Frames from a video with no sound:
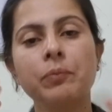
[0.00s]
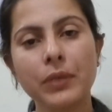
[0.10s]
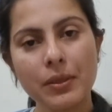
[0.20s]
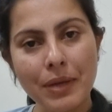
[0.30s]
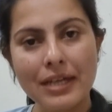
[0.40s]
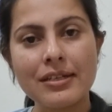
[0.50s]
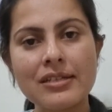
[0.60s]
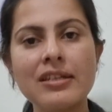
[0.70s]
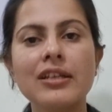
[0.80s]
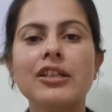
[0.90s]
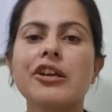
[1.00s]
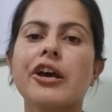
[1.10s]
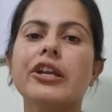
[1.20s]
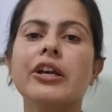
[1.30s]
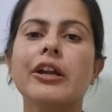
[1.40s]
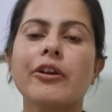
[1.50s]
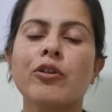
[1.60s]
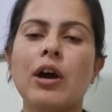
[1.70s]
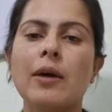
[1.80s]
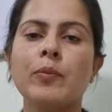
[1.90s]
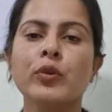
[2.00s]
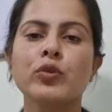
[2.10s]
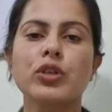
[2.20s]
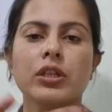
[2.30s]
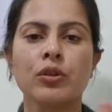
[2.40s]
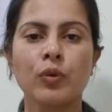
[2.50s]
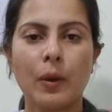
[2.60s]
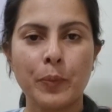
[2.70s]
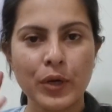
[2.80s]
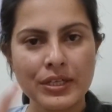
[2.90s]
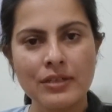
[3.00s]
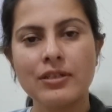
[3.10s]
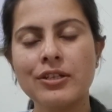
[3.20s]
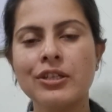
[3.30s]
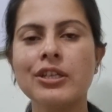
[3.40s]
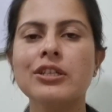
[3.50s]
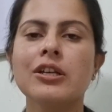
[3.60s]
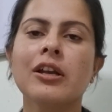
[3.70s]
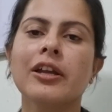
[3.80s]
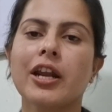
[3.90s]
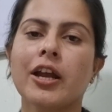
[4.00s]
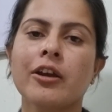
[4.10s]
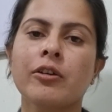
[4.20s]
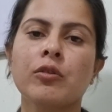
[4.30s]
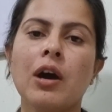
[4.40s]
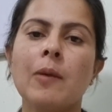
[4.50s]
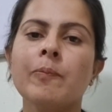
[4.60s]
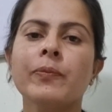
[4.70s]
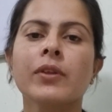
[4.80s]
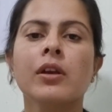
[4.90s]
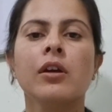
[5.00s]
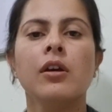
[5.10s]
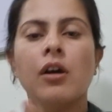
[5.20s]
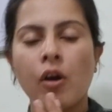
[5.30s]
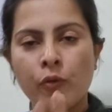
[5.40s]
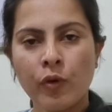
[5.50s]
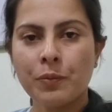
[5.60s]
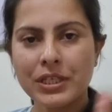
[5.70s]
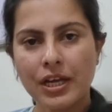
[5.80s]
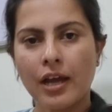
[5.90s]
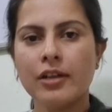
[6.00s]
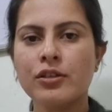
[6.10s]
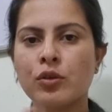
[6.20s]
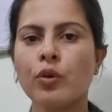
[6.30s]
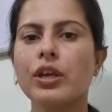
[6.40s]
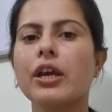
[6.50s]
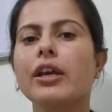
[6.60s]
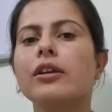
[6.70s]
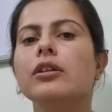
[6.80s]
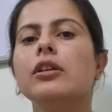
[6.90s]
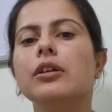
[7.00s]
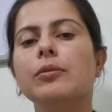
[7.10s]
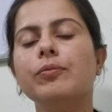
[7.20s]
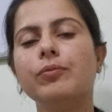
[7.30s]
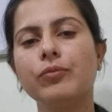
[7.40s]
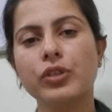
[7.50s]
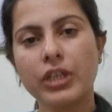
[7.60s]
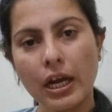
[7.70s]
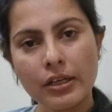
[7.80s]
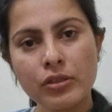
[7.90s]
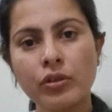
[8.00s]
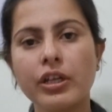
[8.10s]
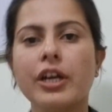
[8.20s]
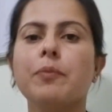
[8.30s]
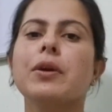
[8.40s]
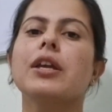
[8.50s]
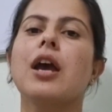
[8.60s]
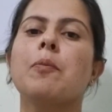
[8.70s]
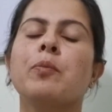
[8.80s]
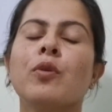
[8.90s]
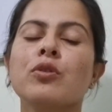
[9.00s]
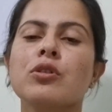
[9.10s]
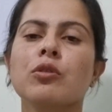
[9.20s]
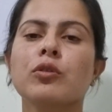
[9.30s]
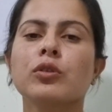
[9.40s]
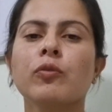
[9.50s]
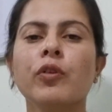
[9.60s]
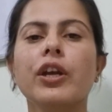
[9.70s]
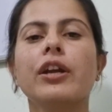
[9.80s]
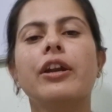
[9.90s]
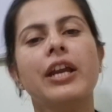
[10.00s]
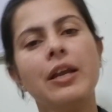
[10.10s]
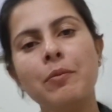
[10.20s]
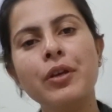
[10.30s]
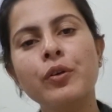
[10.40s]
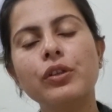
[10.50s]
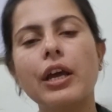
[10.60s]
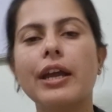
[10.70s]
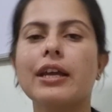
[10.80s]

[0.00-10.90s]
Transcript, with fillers: मतलब एसएससी की तैयारी कर रहे हो आप और उसके थ्रू आपको एसएससी सीजीएल क्रैक करो आप और वो भी छियालीस सौ की एक छियालीस सौ ग्रेड पे की आप पोस्ट लो तो वो एक ड्रीम ही होता है